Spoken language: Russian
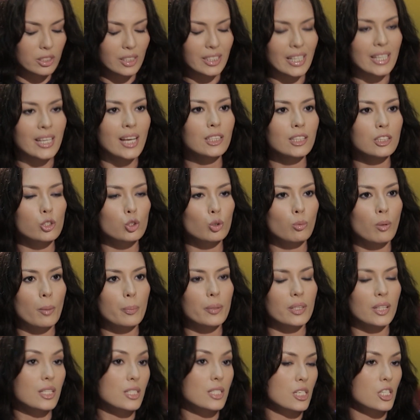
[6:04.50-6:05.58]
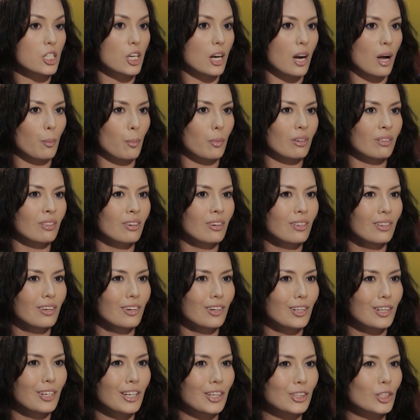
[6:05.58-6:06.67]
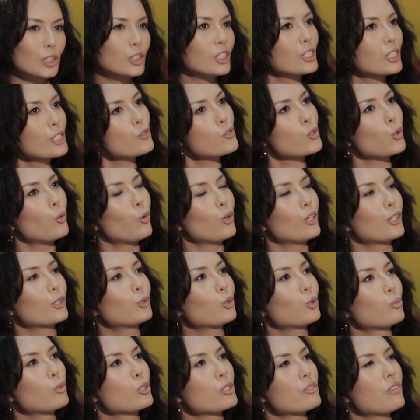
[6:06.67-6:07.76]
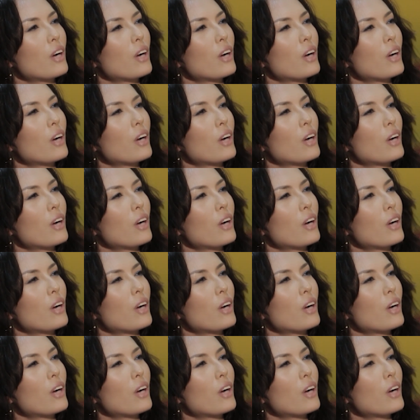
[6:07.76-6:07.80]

занятий, чтобы обкидать снежками. И ты сидишь в школе и думаешь,